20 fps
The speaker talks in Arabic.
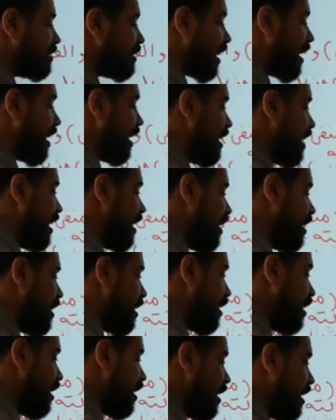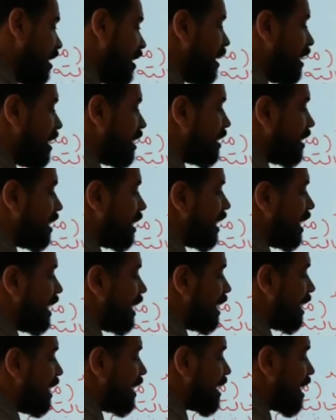تخيل ان
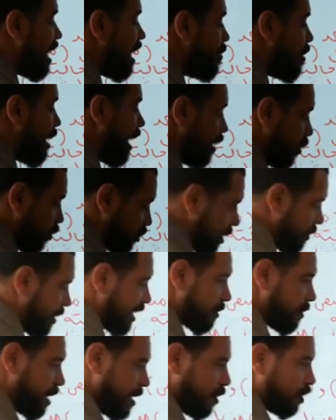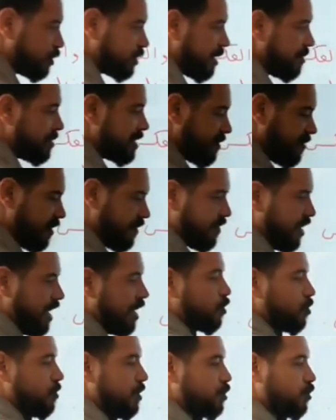الاجابه عليه طبعا يا جماعه بحط علامه استفهام في
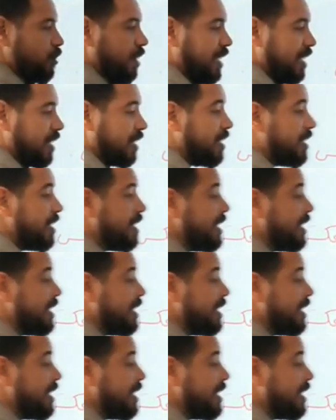اخره ما سؤال